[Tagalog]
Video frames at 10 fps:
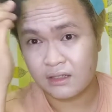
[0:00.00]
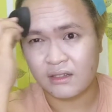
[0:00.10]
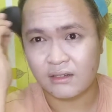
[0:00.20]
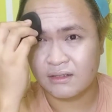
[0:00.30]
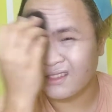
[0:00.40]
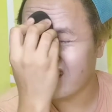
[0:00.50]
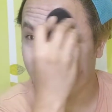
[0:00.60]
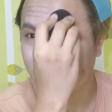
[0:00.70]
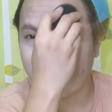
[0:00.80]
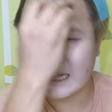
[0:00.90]
So,
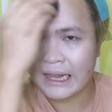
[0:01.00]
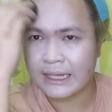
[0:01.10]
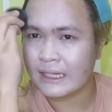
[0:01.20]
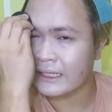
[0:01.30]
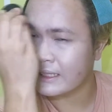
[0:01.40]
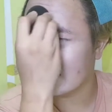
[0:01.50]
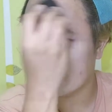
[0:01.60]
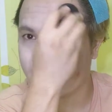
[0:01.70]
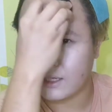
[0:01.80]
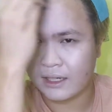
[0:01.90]
yung gitna na lang
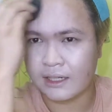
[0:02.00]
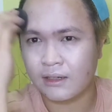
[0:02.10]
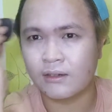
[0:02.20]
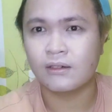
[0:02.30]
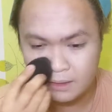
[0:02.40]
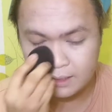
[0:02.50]
nilalagyan ko.